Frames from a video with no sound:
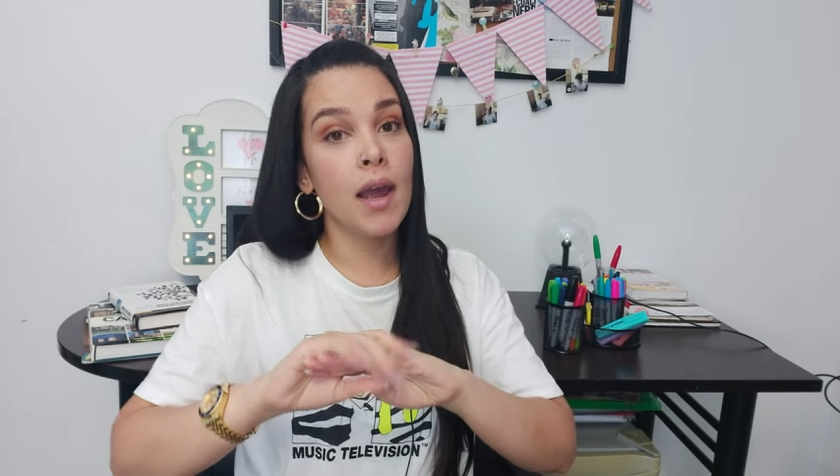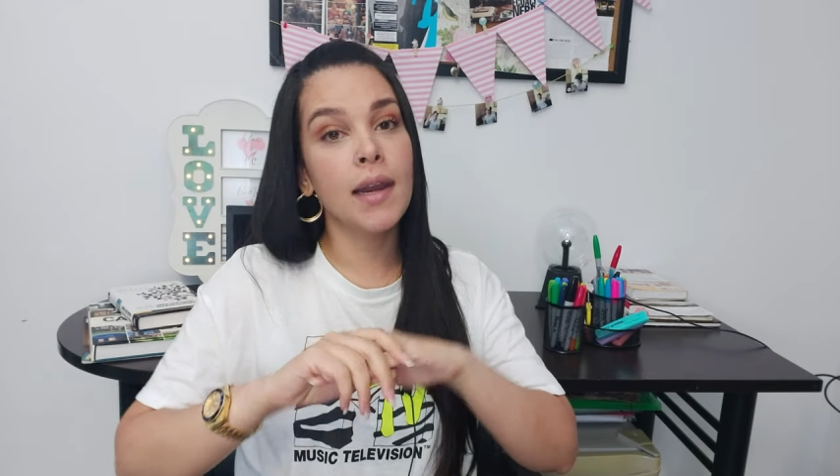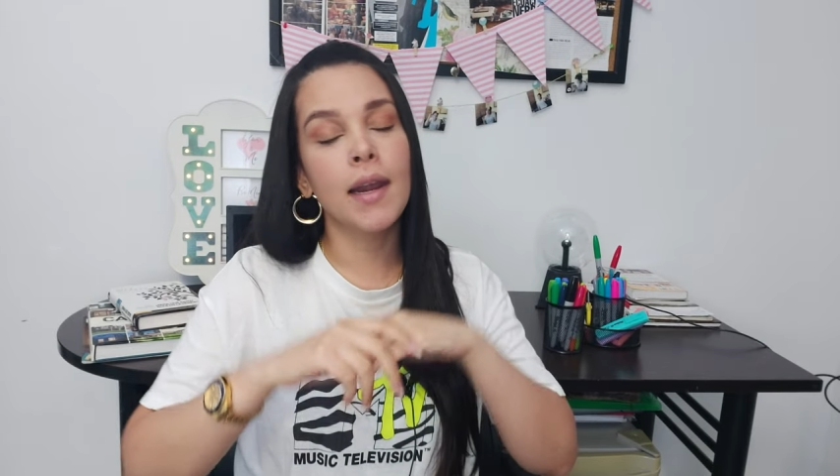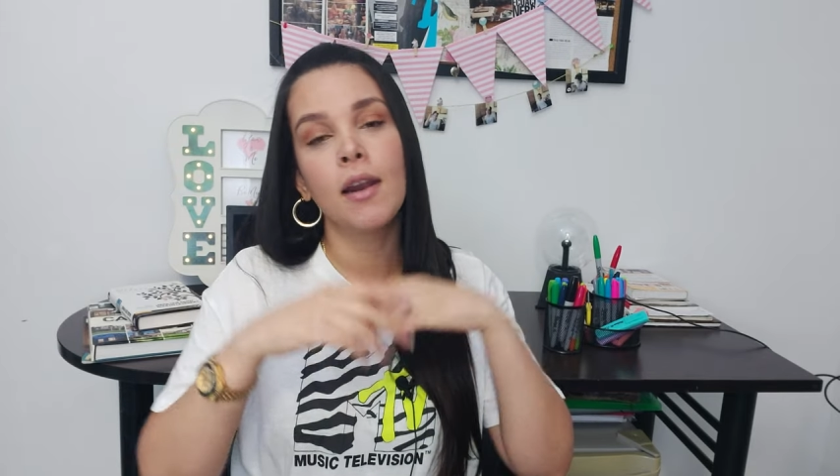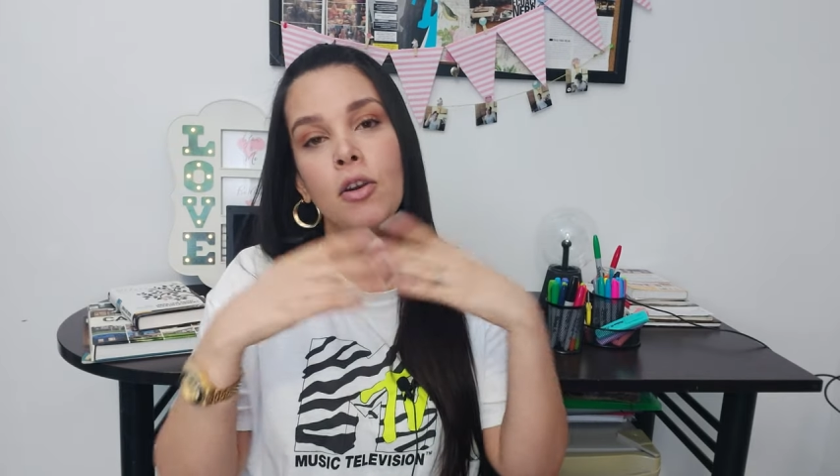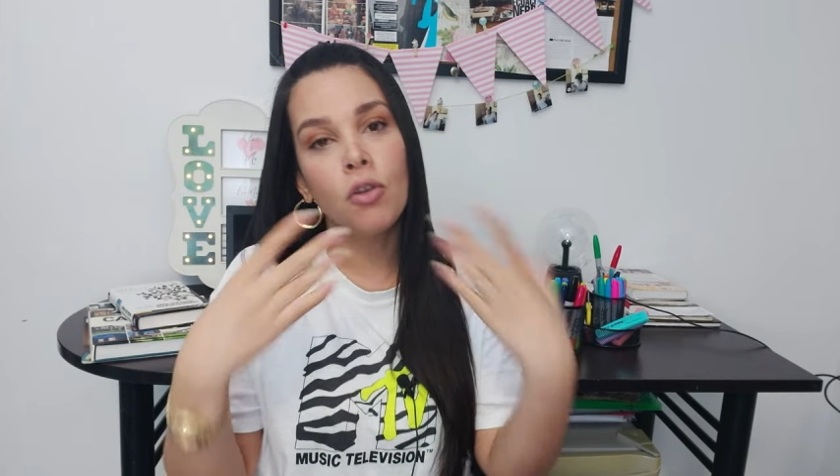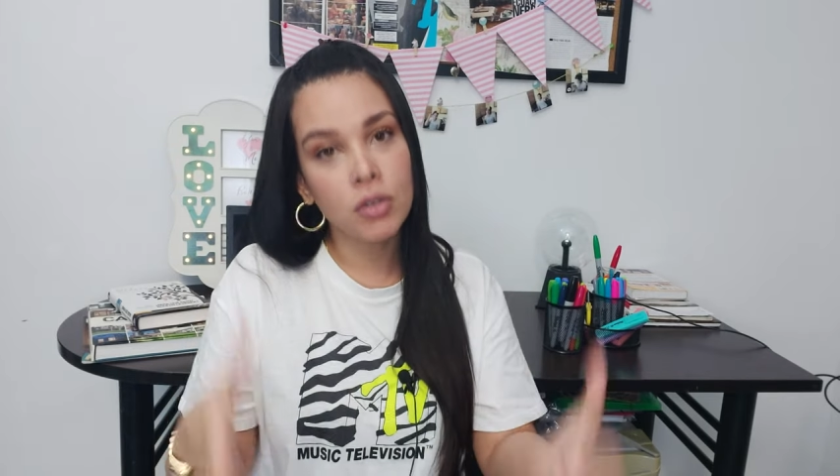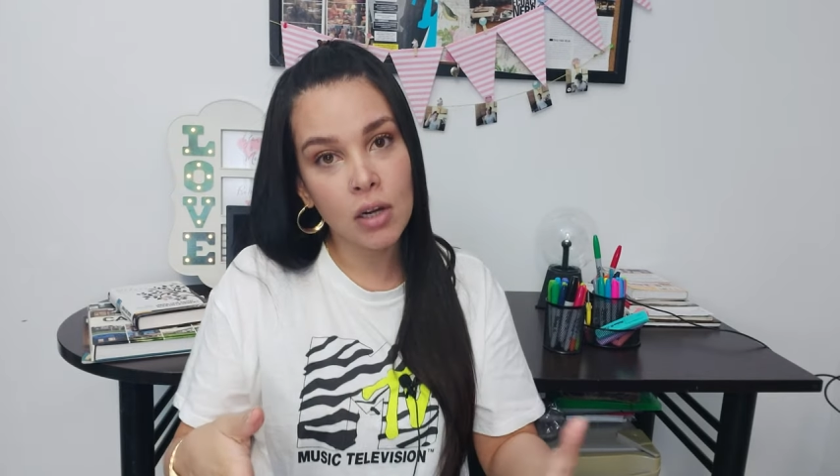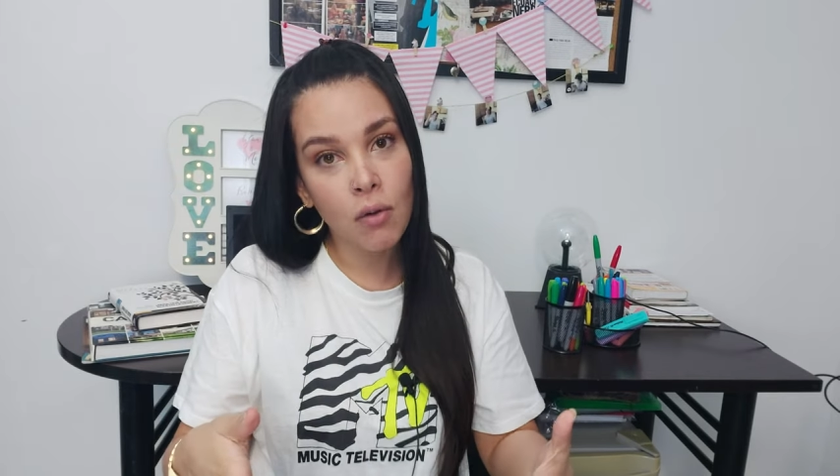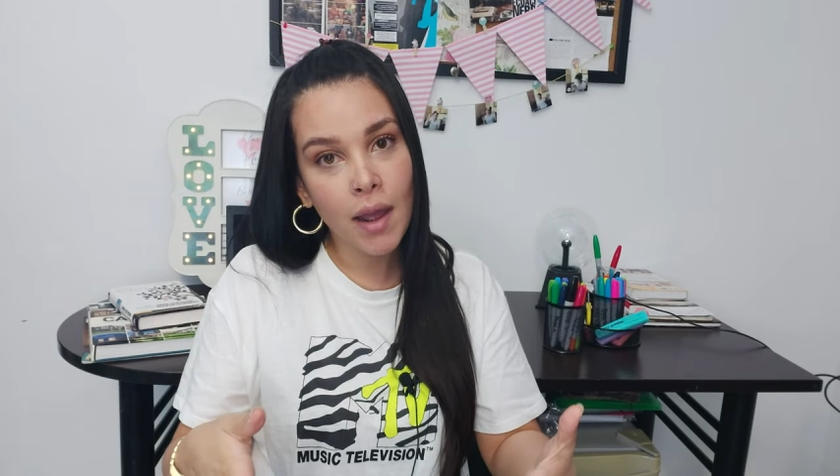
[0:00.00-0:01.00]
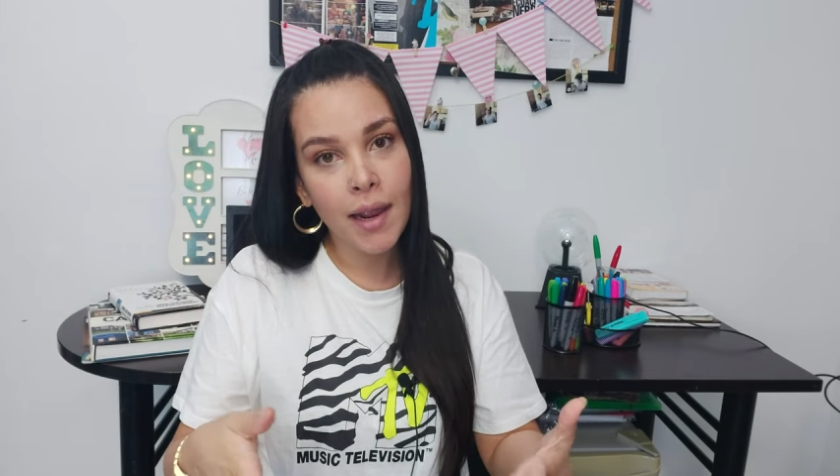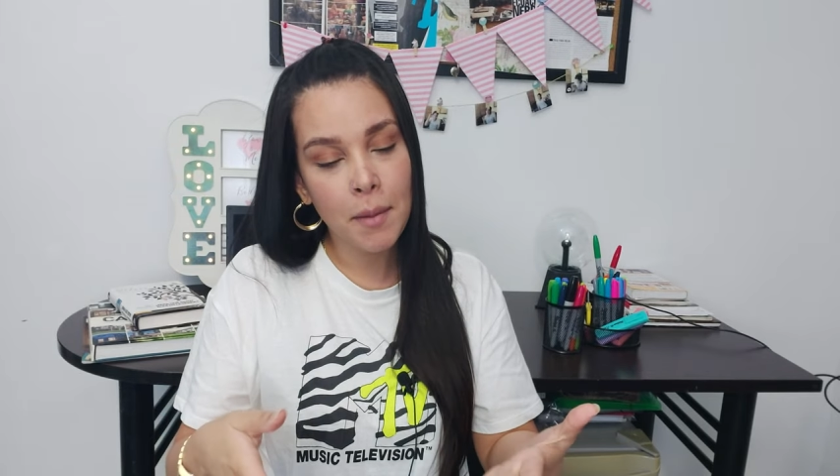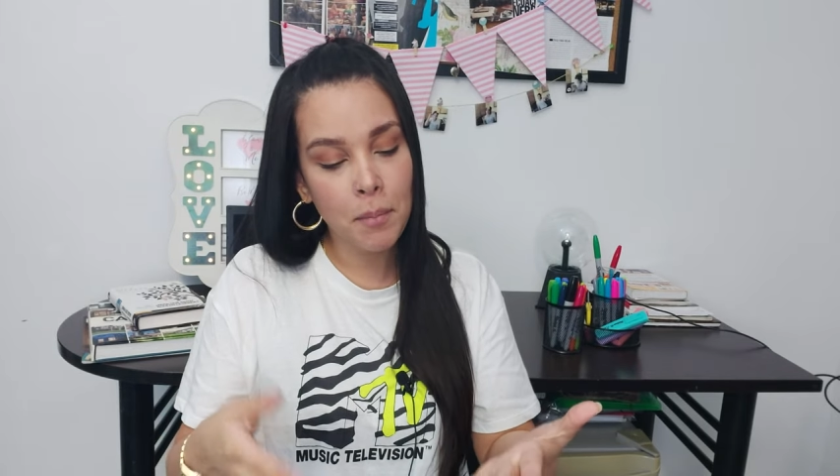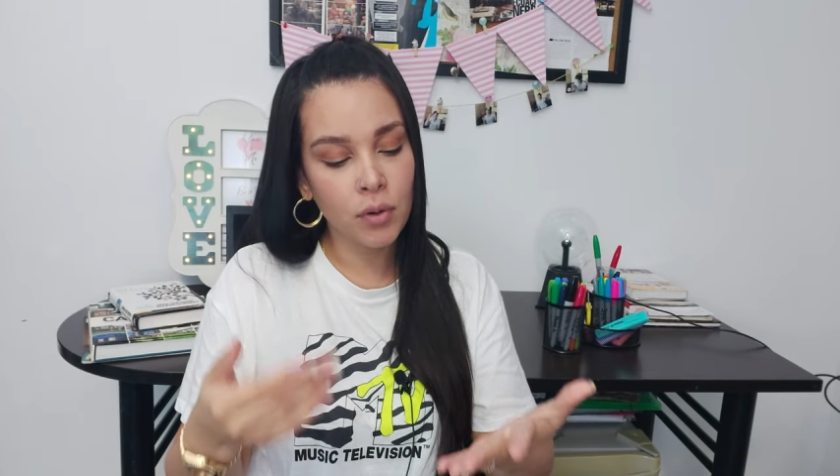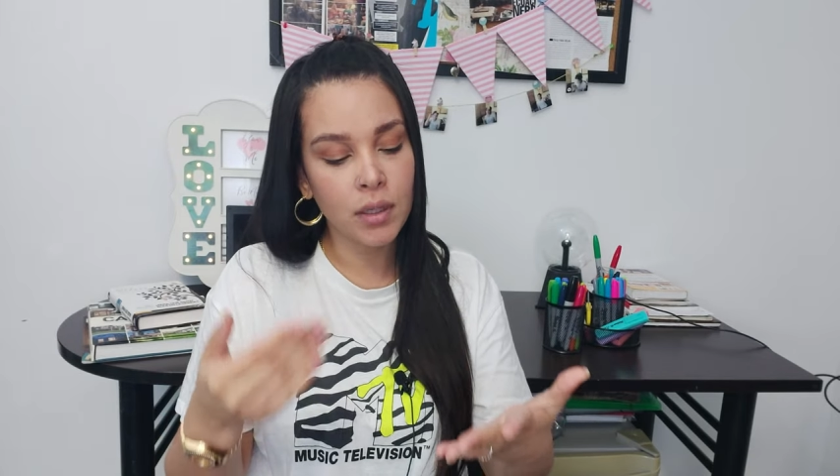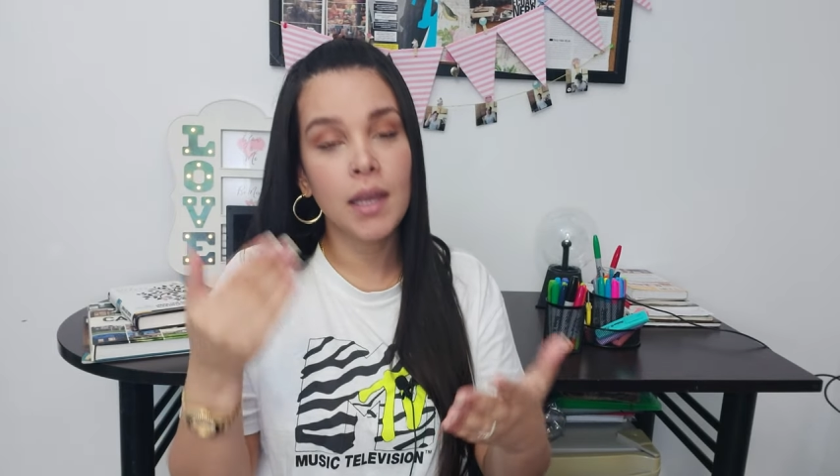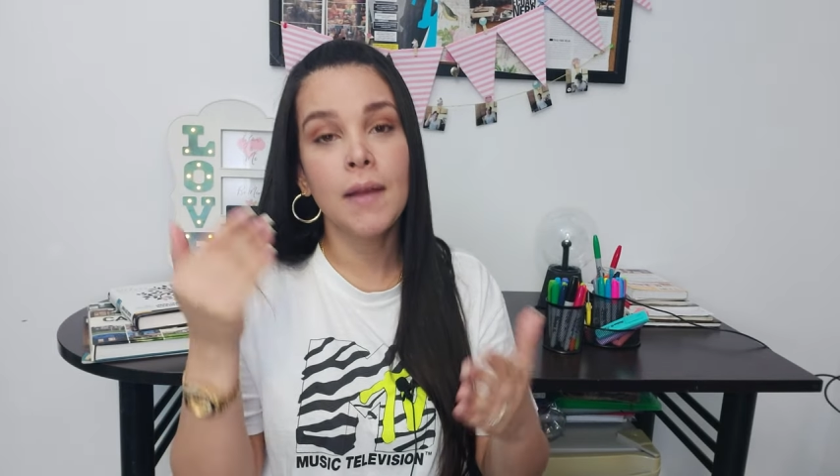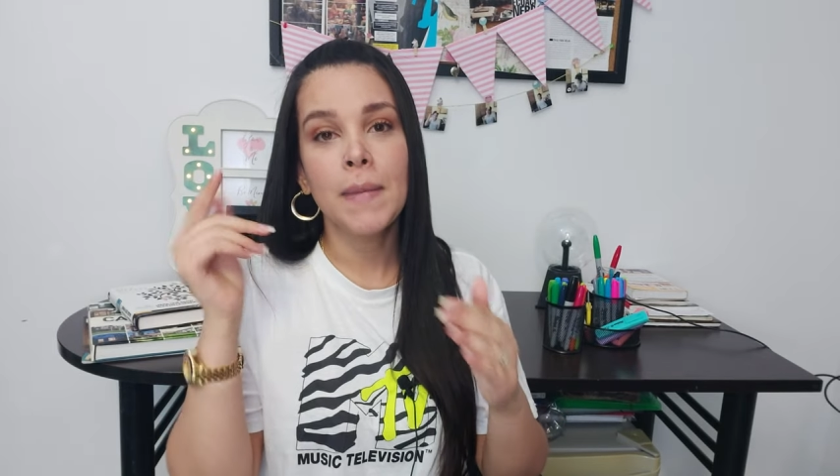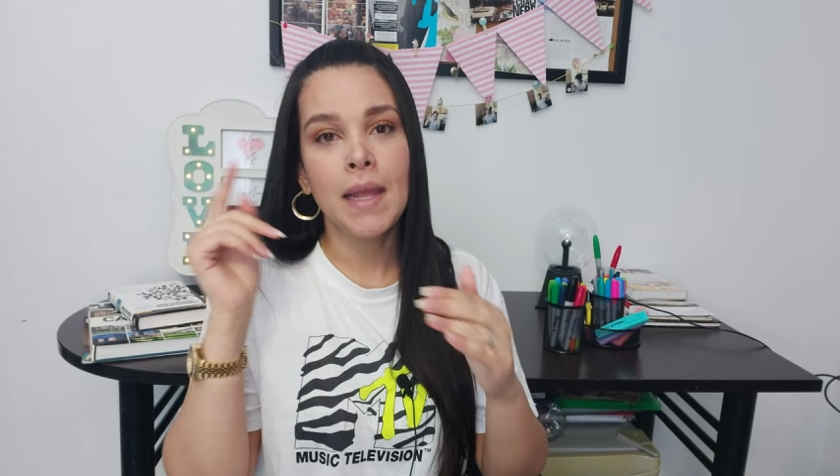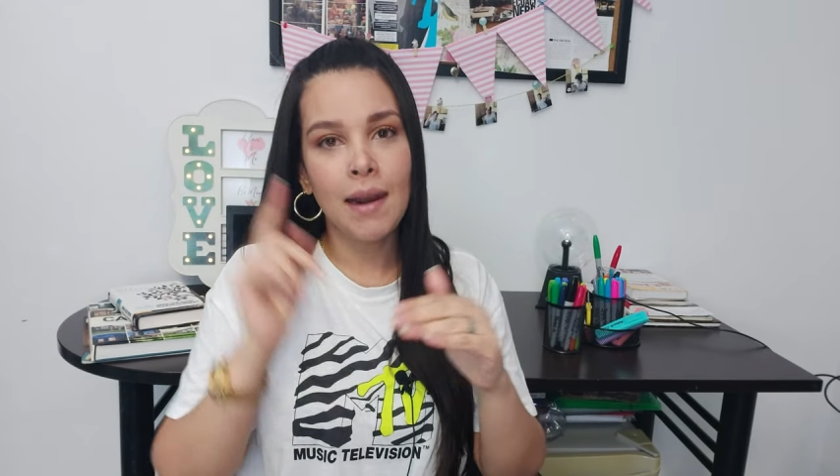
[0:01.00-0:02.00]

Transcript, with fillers: Ángela, no te lo hagas porque